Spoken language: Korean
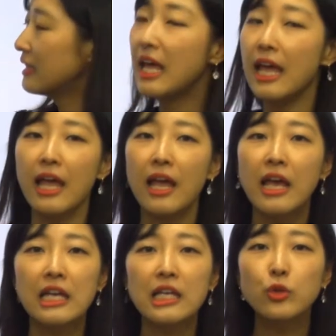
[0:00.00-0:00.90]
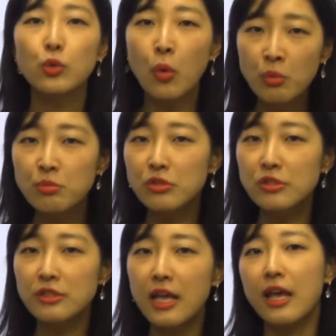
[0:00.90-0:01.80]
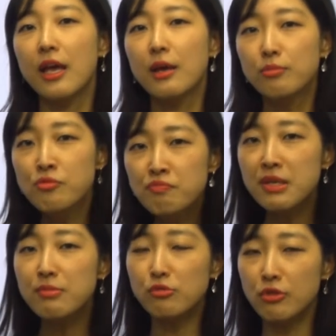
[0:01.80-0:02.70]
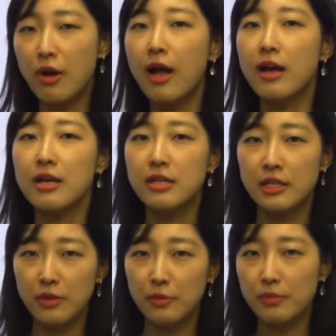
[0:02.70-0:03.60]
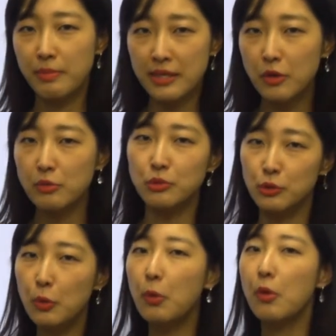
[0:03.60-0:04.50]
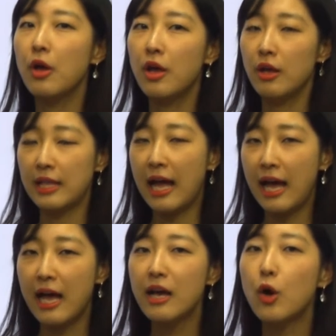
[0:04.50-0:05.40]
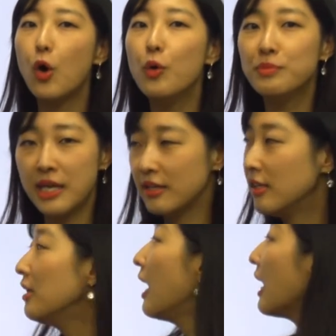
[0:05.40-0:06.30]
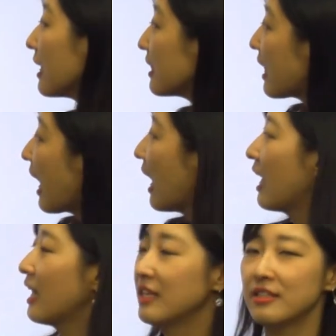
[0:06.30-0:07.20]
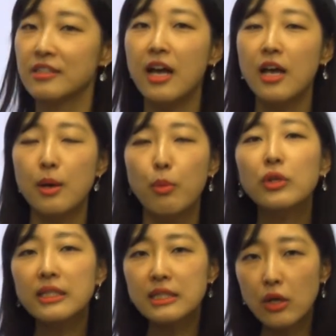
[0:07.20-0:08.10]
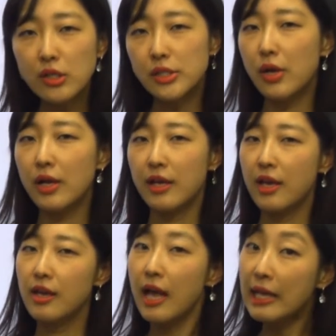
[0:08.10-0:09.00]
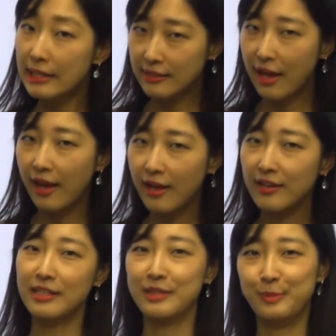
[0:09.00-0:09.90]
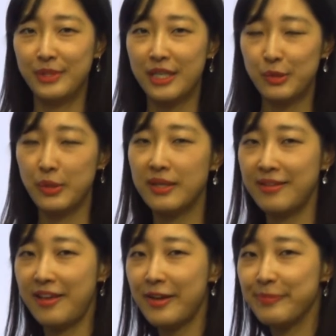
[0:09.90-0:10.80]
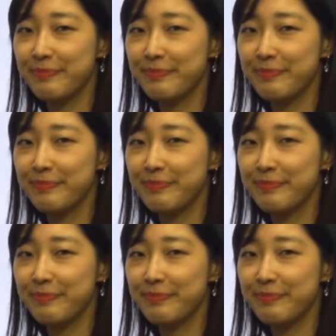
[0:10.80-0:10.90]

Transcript: 때 이 동물들의 분비물과 이런 배설물도 다 검사를 하겠다. 그러니까 보다 철저하게 하겠다라는 의미가 되겠네요.